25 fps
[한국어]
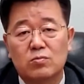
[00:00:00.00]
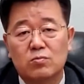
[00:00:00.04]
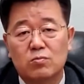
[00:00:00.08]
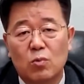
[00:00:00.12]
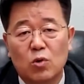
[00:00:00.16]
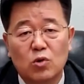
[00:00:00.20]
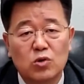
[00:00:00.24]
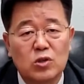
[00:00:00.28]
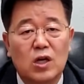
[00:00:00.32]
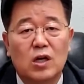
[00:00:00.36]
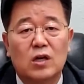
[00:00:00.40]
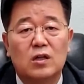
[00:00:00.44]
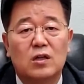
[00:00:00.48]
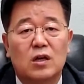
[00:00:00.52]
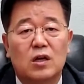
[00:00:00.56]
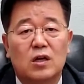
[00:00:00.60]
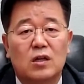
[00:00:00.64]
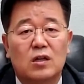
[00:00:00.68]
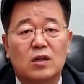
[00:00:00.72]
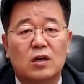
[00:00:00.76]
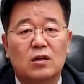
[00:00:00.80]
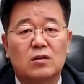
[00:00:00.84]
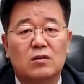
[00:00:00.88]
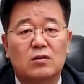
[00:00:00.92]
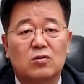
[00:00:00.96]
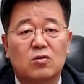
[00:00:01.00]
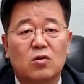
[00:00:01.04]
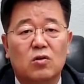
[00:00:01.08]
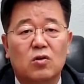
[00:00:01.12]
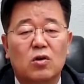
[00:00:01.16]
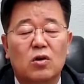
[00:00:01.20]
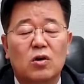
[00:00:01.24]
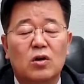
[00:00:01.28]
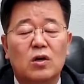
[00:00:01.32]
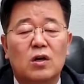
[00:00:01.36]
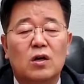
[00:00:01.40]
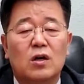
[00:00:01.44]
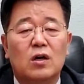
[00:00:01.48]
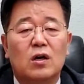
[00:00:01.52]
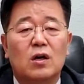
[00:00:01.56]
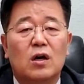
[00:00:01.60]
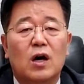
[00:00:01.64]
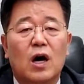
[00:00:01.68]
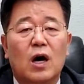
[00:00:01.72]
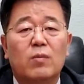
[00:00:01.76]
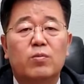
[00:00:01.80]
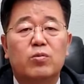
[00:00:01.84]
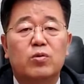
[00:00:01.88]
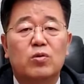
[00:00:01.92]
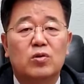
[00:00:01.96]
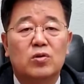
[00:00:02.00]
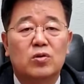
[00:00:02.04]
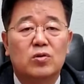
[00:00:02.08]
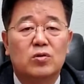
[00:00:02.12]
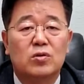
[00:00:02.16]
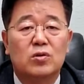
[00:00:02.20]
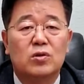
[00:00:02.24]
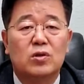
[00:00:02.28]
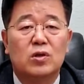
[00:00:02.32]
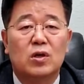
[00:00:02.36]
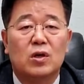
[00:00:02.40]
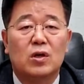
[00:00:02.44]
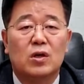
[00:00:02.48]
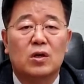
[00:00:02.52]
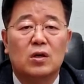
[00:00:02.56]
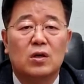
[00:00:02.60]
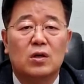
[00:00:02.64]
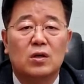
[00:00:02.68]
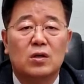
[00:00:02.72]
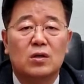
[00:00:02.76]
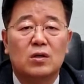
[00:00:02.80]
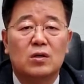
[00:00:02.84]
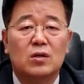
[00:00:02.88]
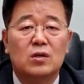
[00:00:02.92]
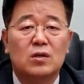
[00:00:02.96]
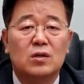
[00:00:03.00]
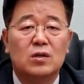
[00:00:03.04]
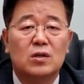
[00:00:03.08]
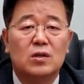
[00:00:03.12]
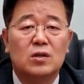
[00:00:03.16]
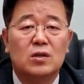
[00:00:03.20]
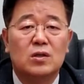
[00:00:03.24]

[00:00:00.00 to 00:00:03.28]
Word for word: 목사가 되겠다 그러고 앞으로 어,